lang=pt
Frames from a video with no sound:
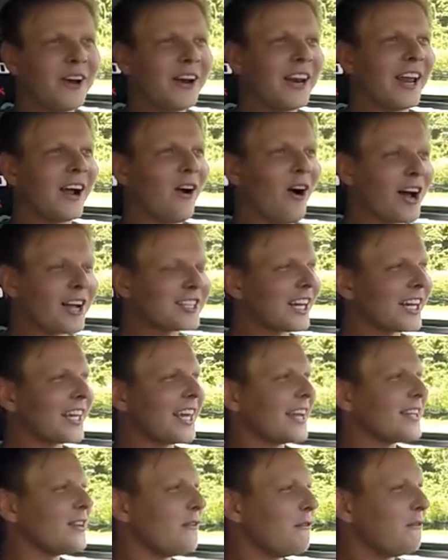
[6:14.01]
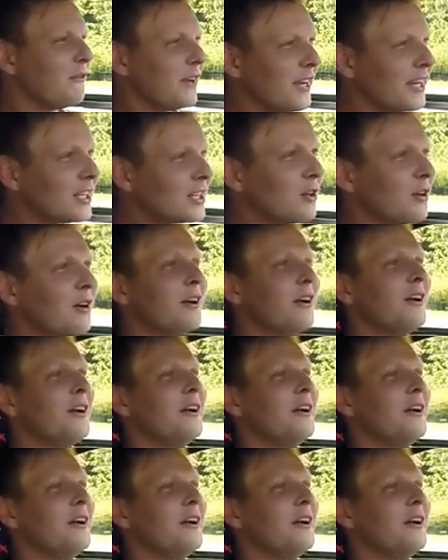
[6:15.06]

negócio aqui é difícil